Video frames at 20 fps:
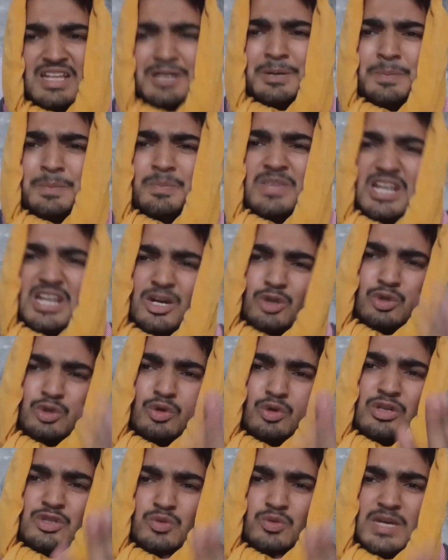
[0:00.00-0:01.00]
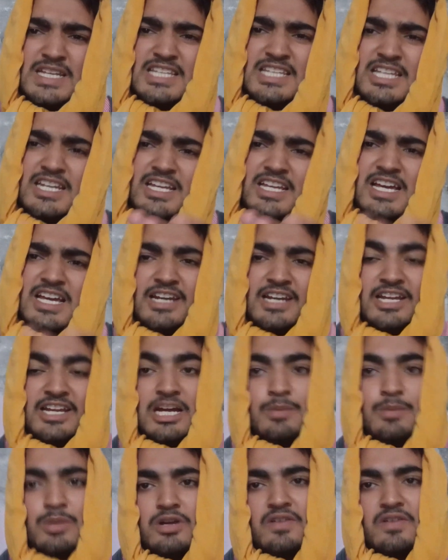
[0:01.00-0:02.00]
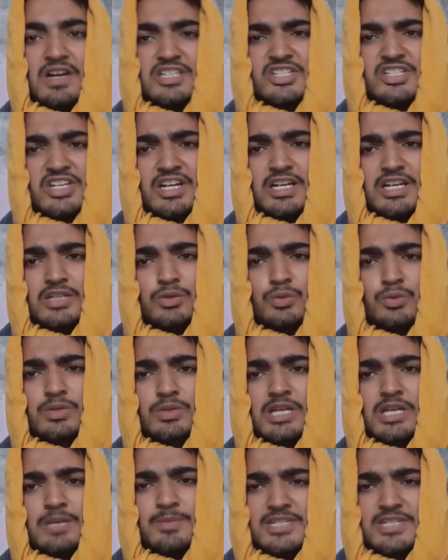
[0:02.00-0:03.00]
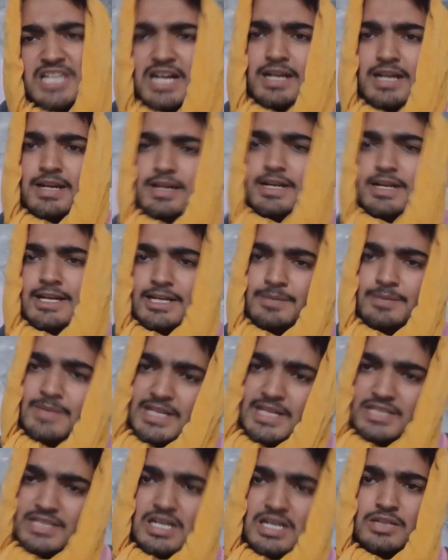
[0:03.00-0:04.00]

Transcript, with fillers: मेरे को तो नहीं सुनाई दे रही यार क्या बकवास कर रहा है तू ये मजाक कर रहा है मेरे साथ